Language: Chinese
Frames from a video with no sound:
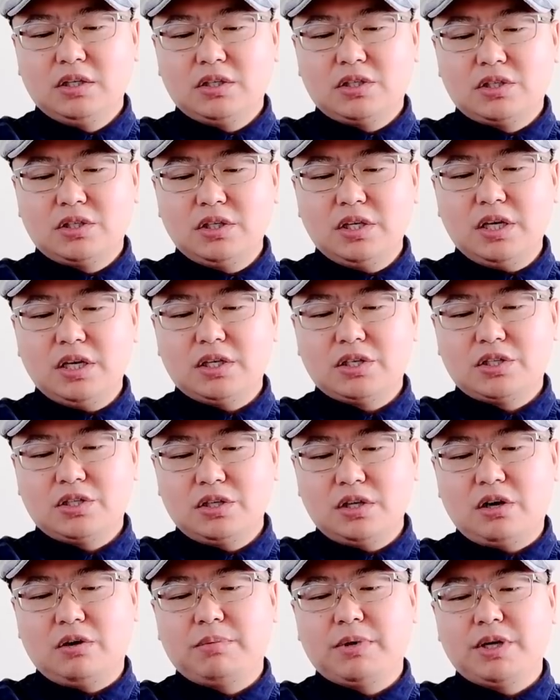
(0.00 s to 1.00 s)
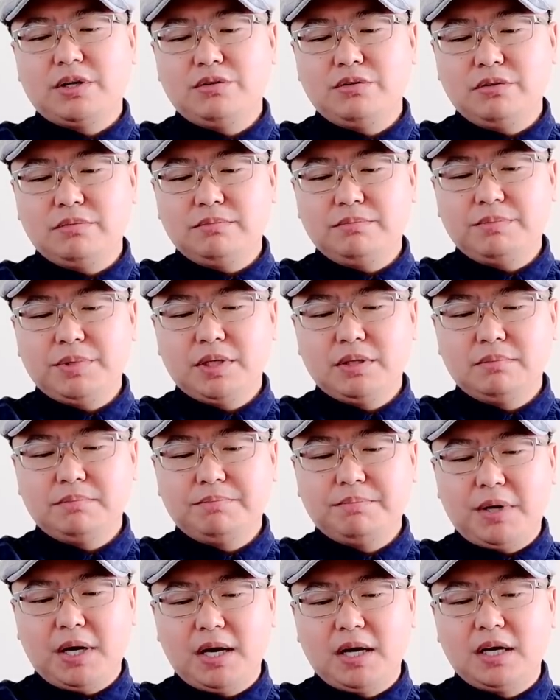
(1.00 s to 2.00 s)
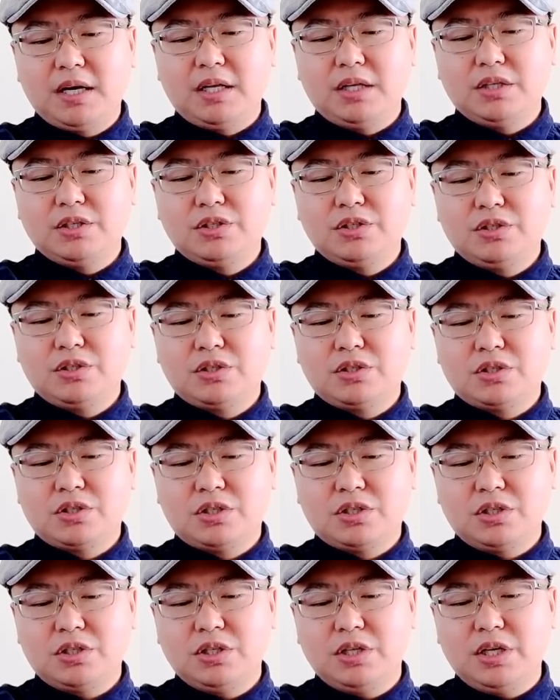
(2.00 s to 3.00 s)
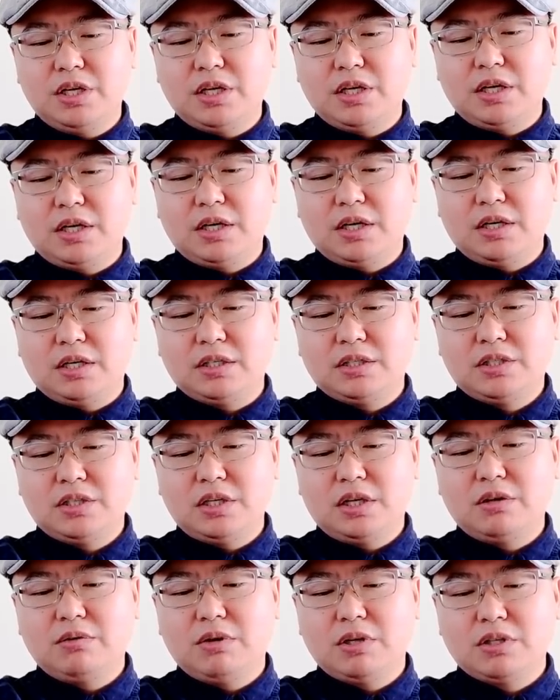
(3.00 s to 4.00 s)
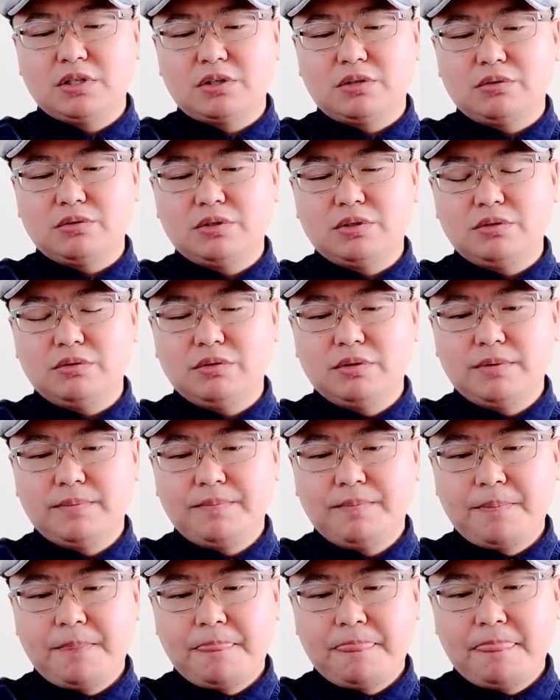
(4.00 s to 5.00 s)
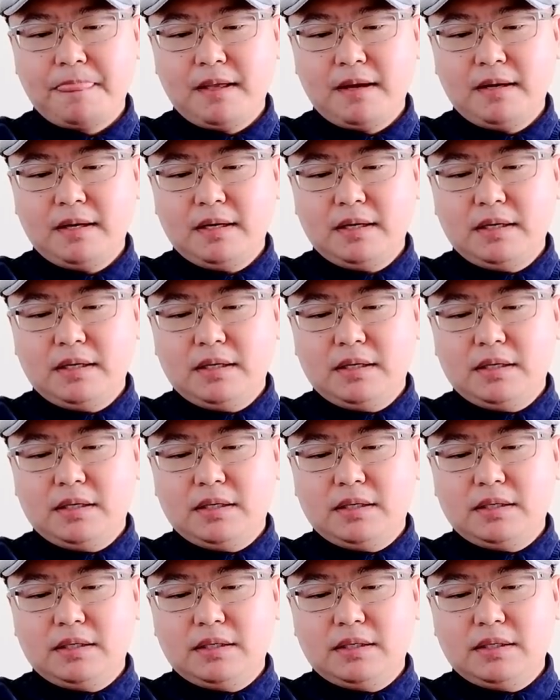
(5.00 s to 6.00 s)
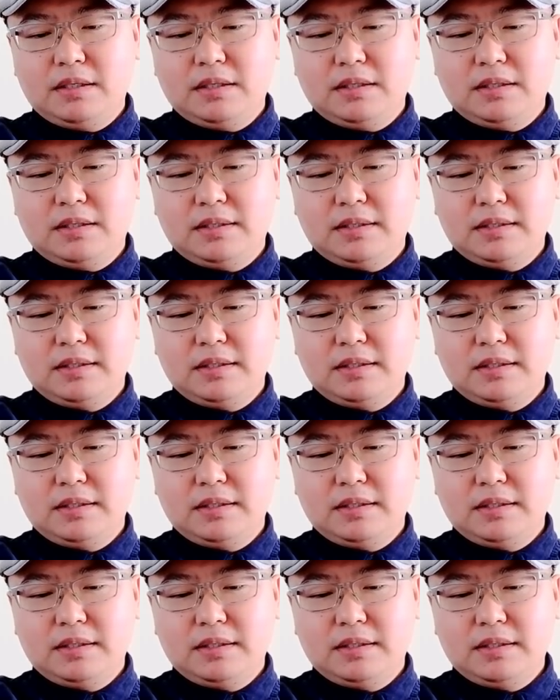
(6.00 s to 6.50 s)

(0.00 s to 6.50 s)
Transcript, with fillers: 职业指导培训，并办理失业啊相关手续。嗯，